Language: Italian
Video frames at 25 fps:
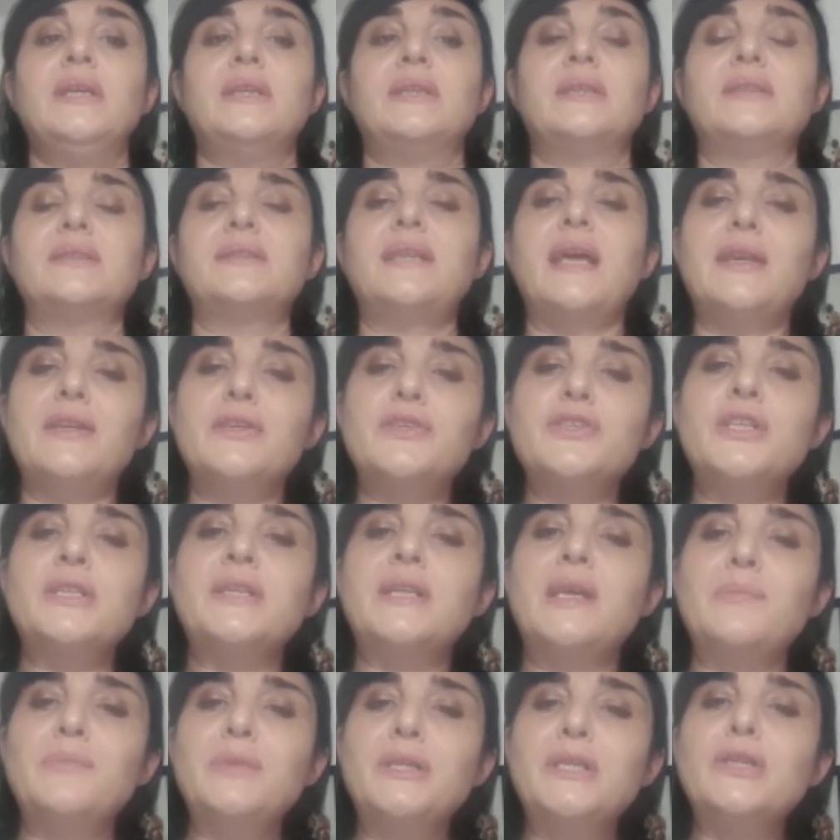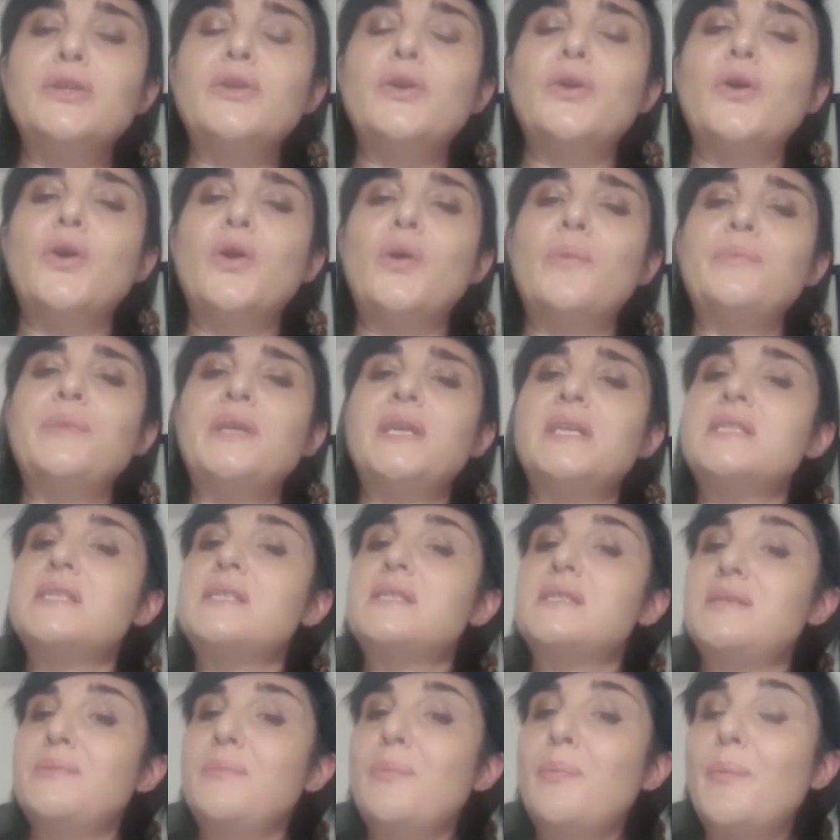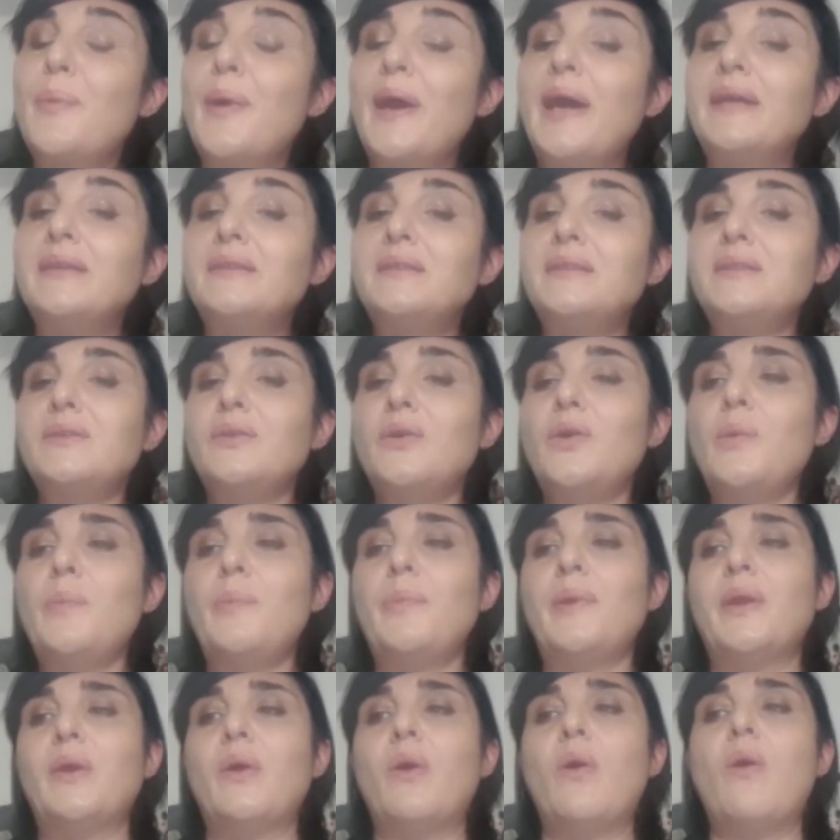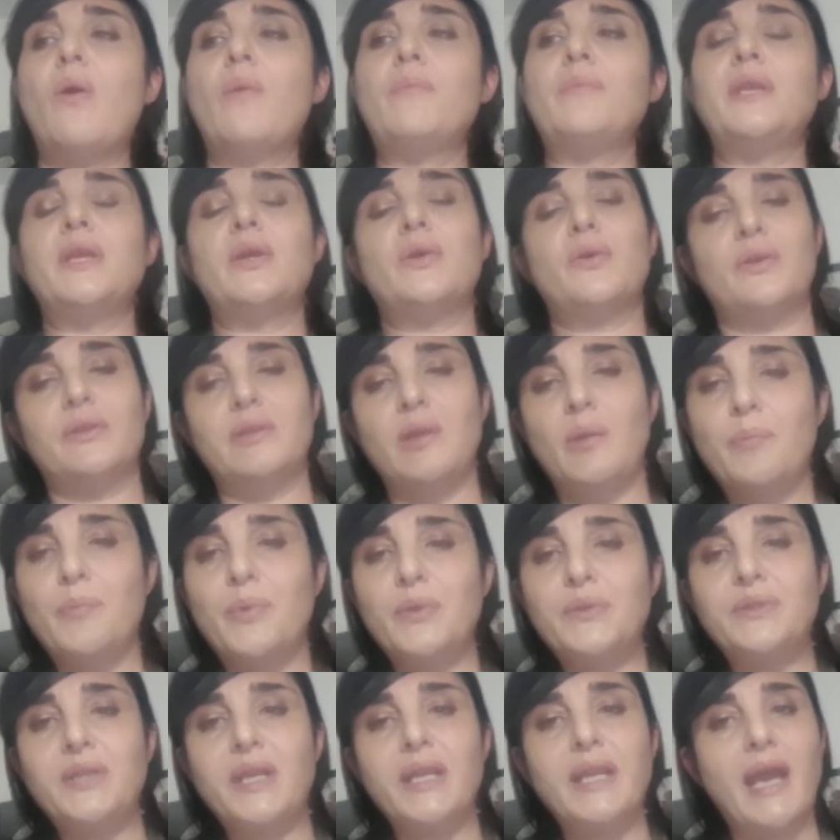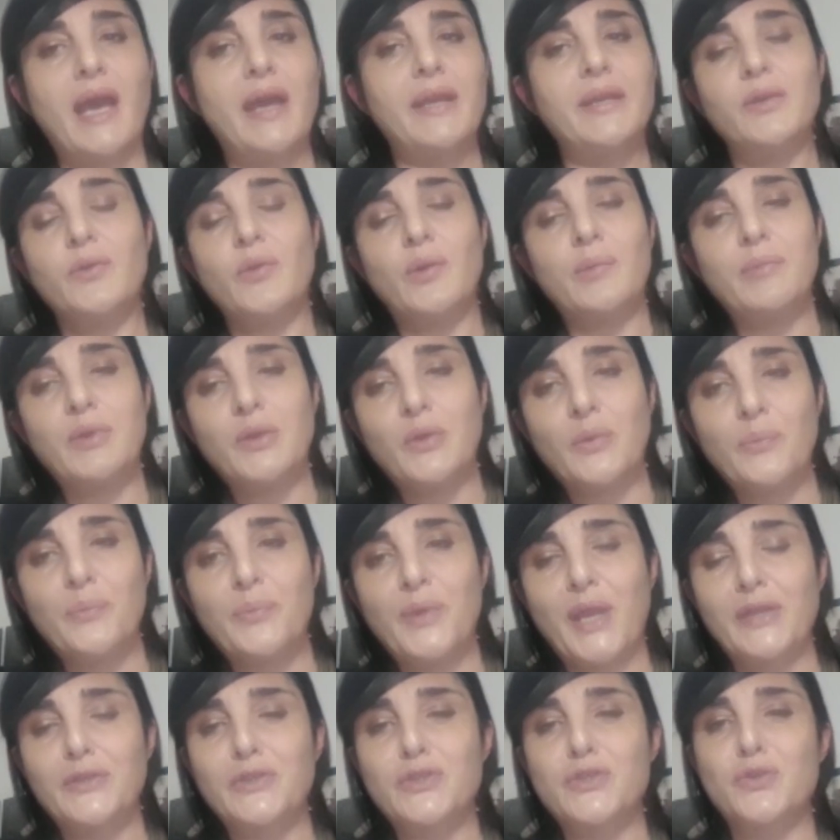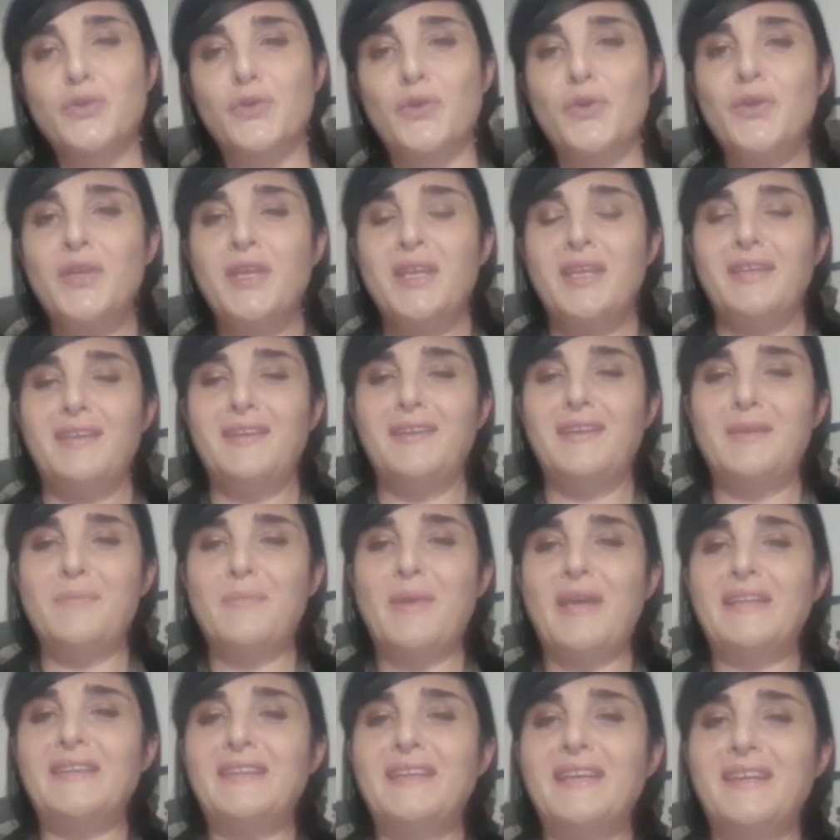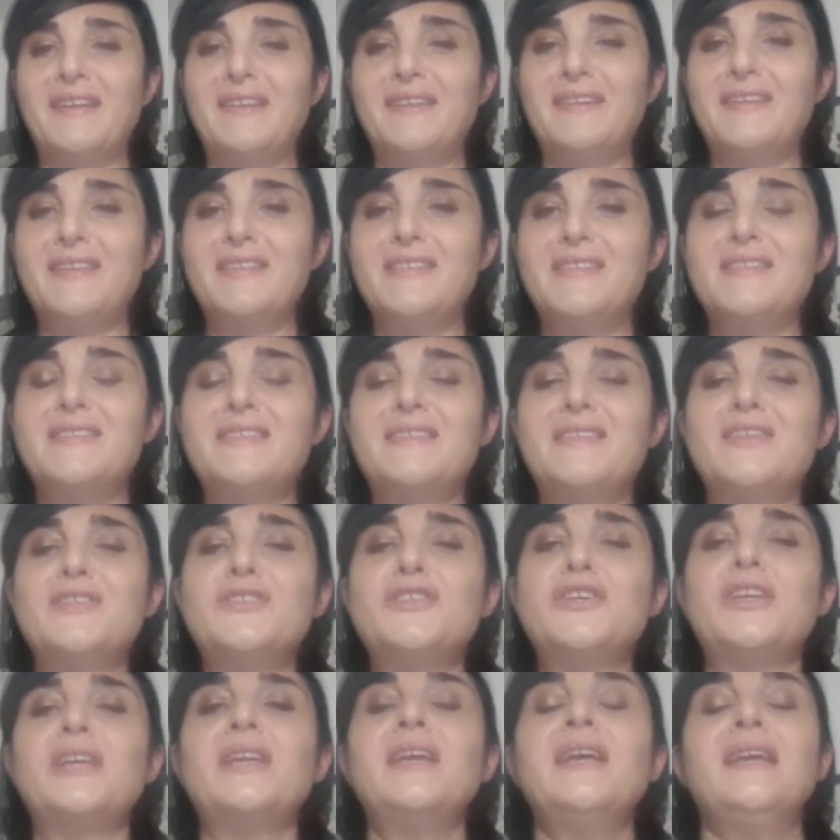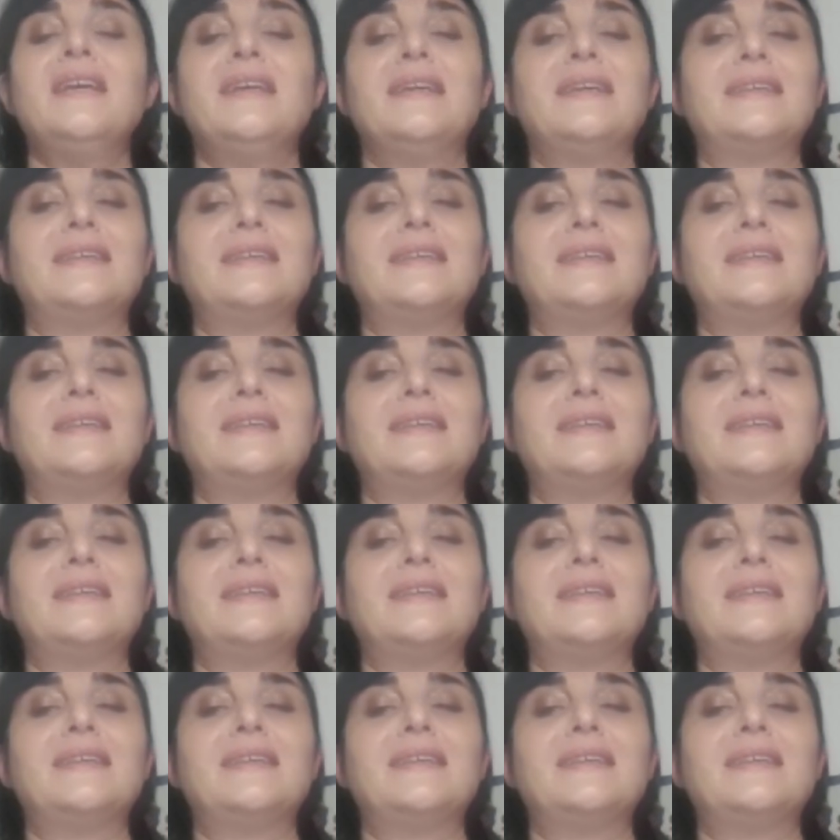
Eh, Dargen d'amico mi è simpatico, però mi ricorda un po' Tricarico e a me non piacciono i rimandi artistici.